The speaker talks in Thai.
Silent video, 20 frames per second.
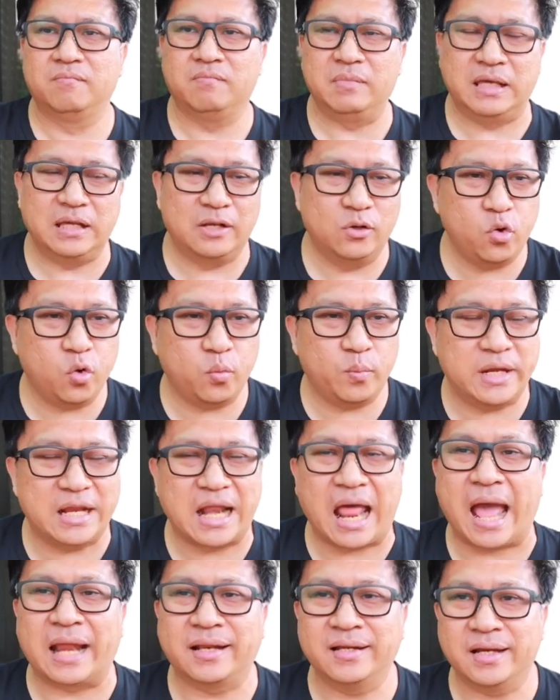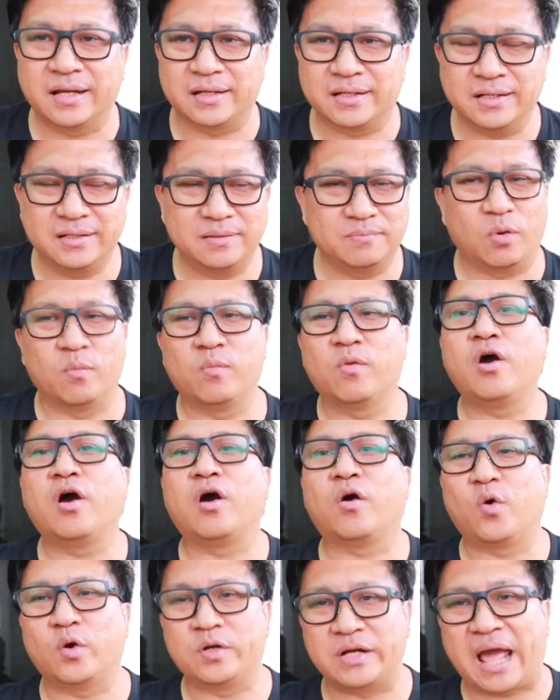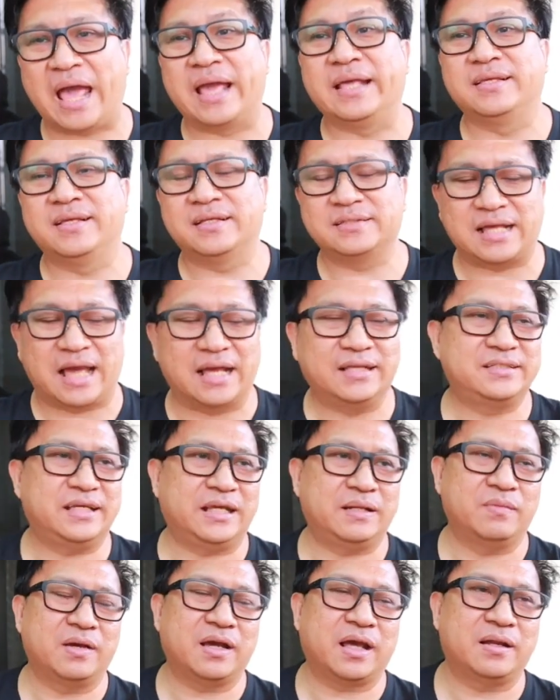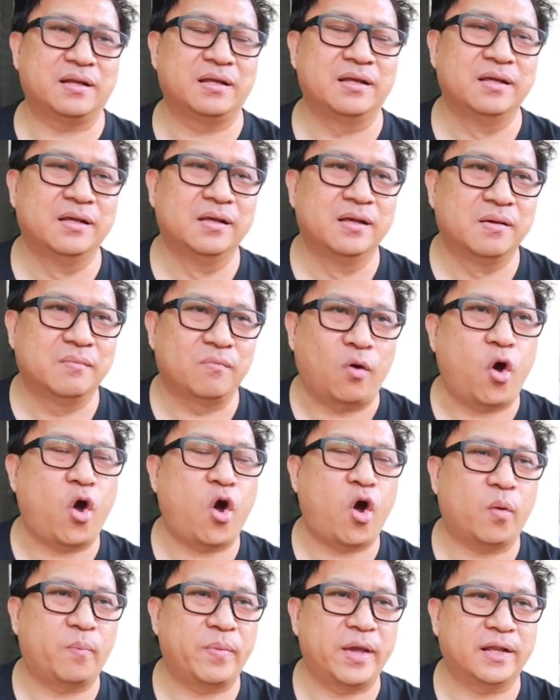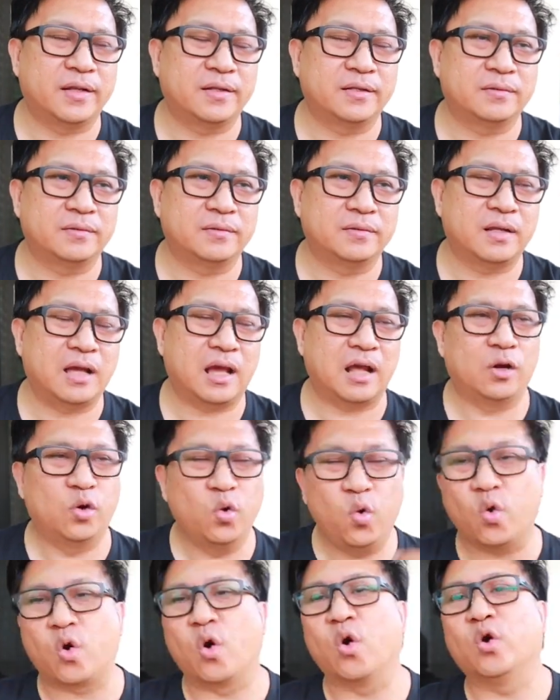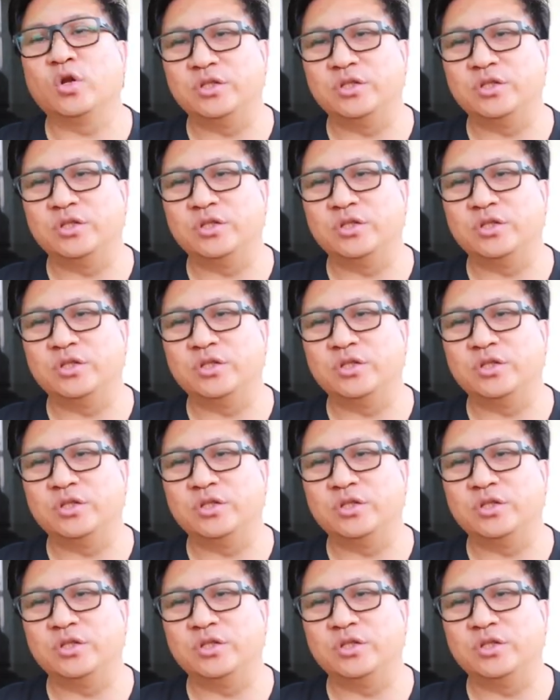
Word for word: มีลูกมีหลานเกิดขึ้นผมก็คนไทยเชื้อสายจีนเหมือนกันพ่อเป็นลูกของ